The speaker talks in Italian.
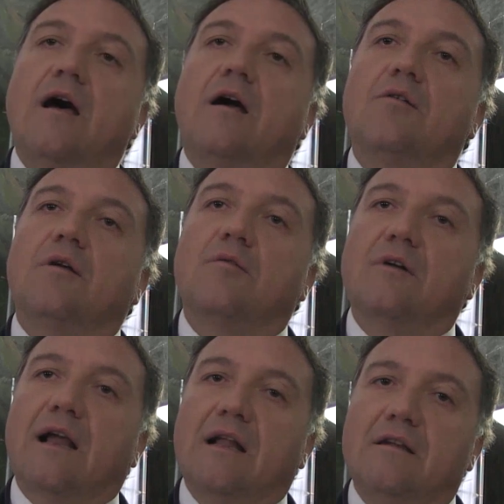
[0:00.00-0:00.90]
ha ancora
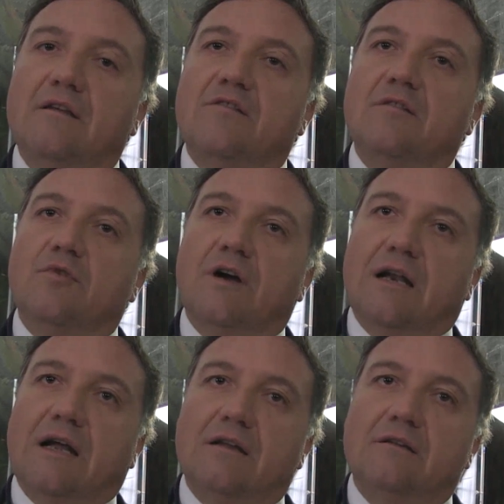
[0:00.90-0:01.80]
un grandissimo
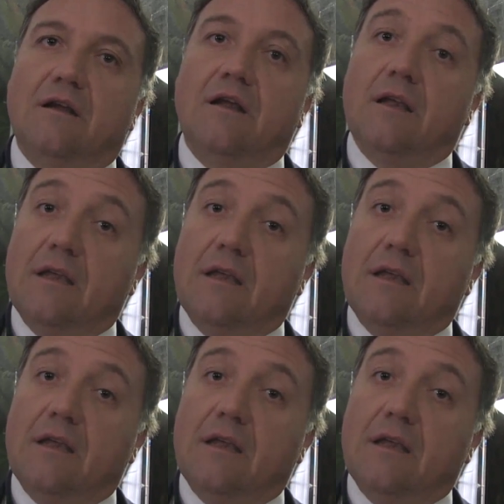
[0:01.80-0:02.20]
carattere.